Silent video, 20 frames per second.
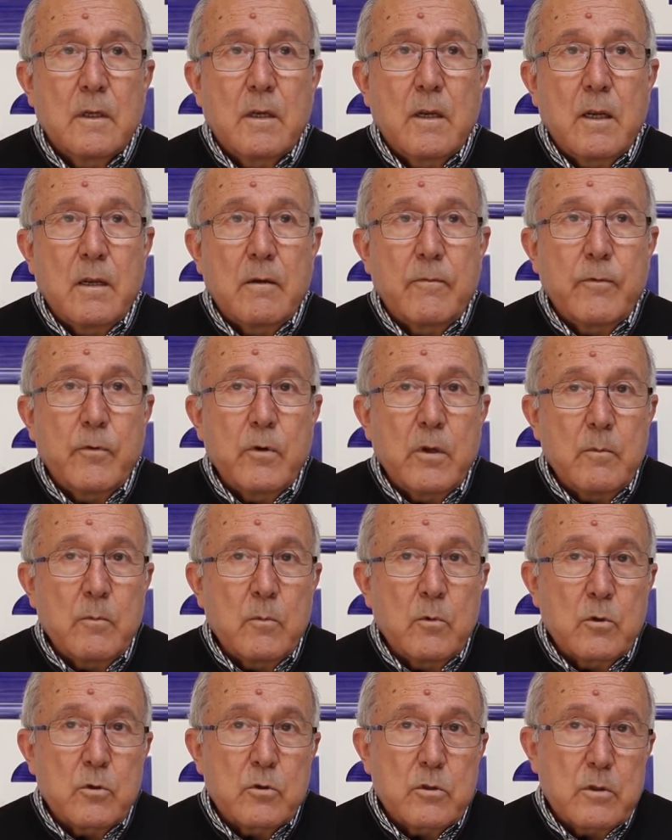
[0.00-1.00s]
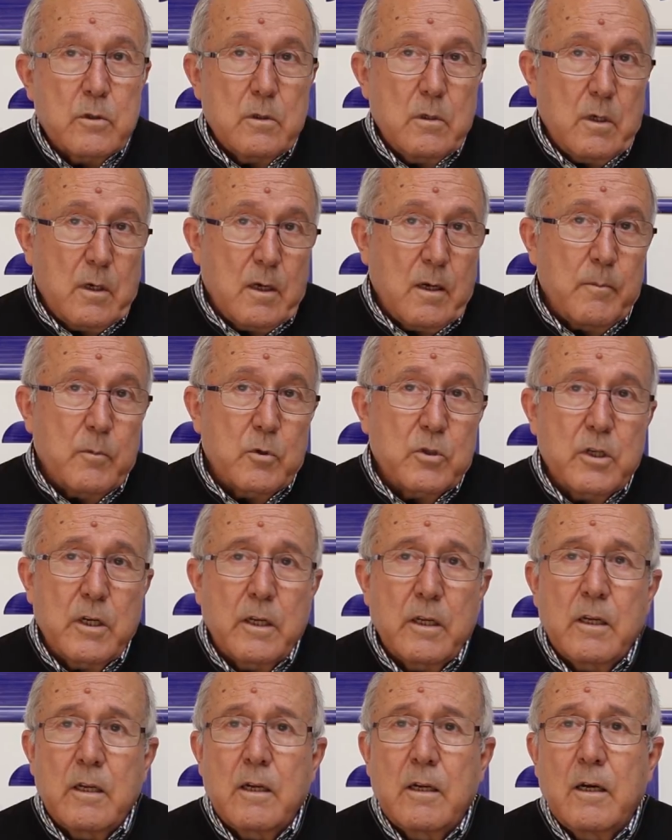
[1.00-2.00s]
que fuimos, llegamos
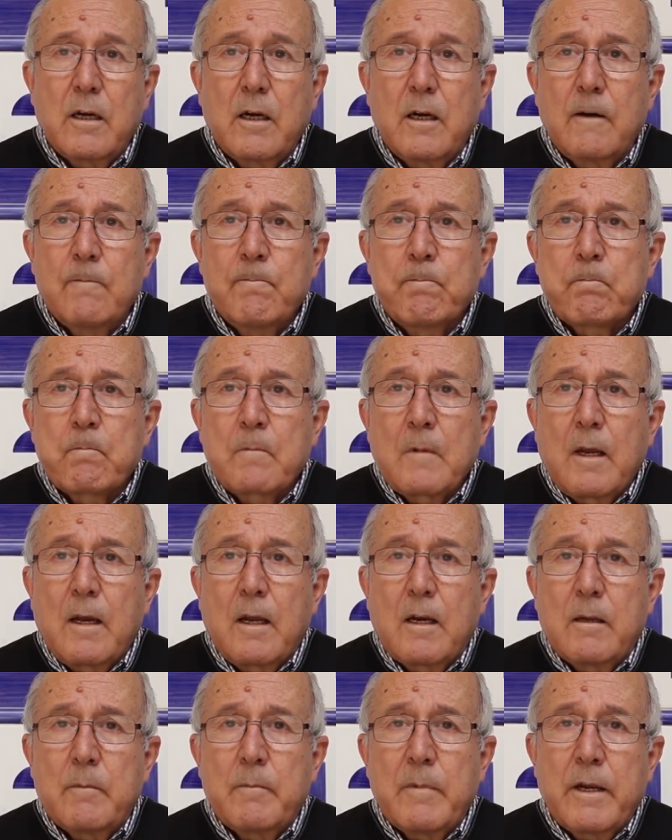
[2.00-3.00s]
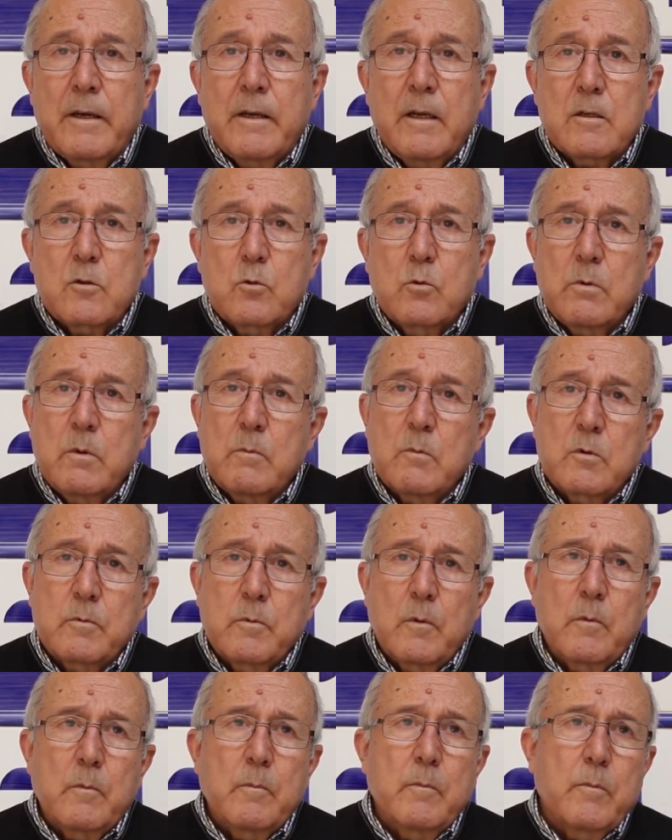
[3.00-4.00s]
a ir a Alemania, estuvimos
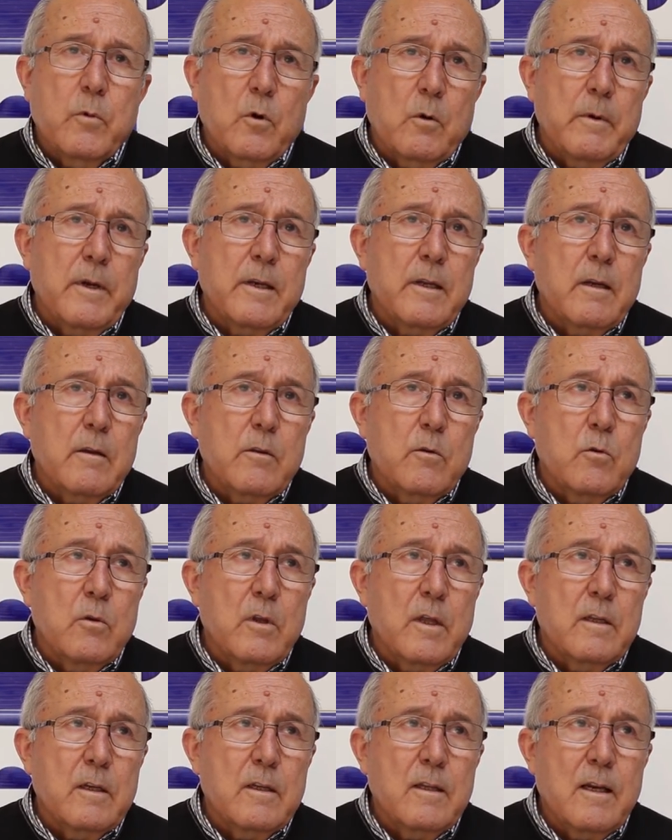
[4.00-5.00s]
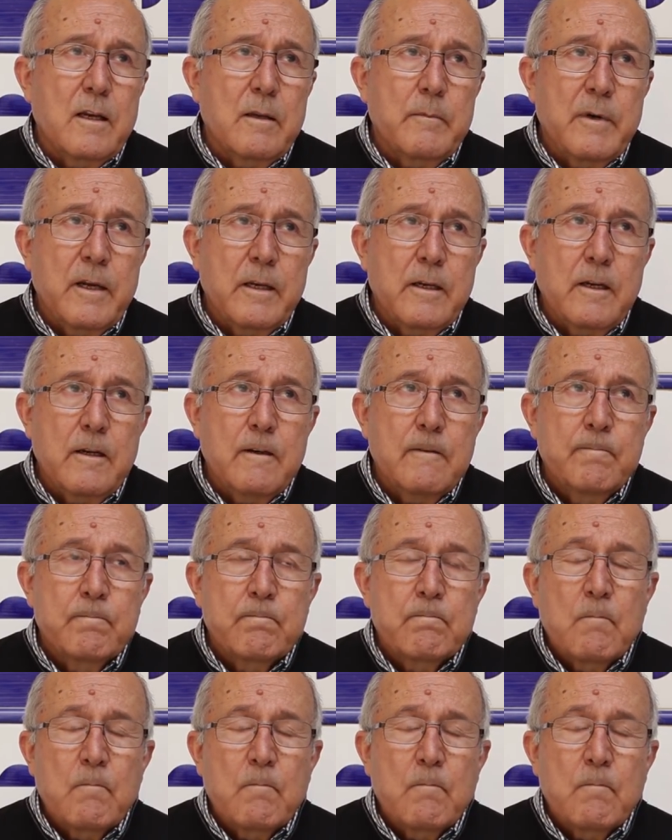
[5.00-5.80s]
por varias ciudades de Alemania